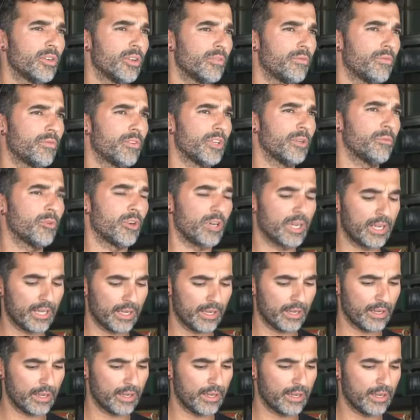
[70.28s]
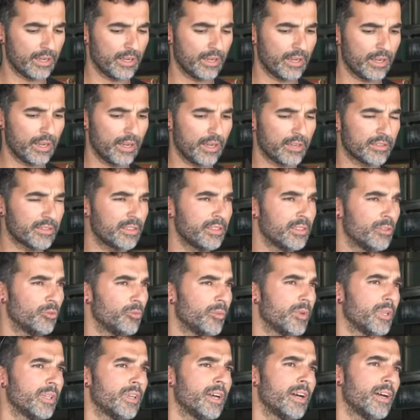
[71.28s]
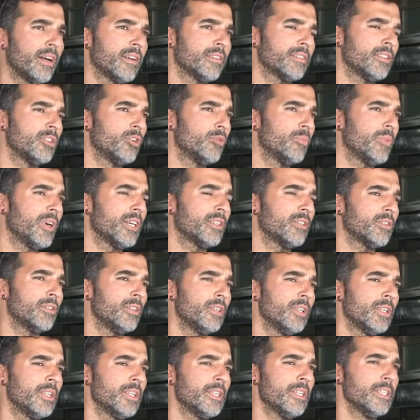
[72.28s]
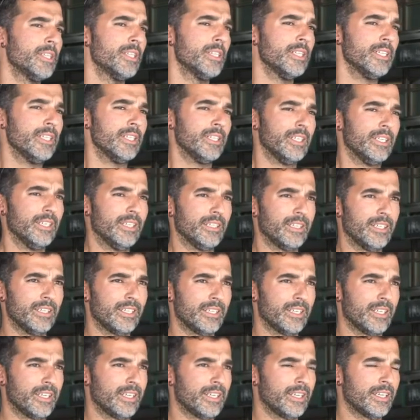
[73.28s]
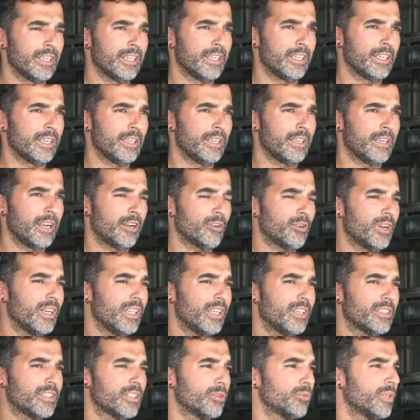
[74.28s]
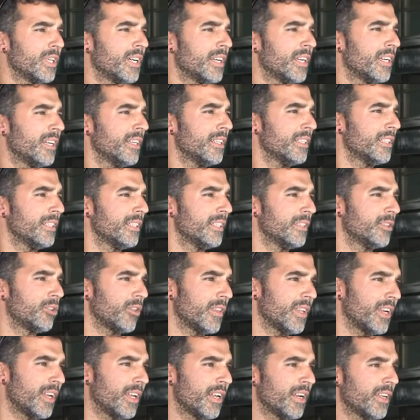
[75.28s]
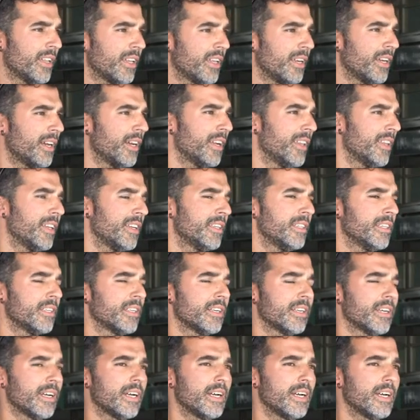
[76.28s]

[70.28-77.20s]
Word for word: Nos fuimos a, a, Singupato, eh, la localidad de Chautara y toda la aldea aledaña.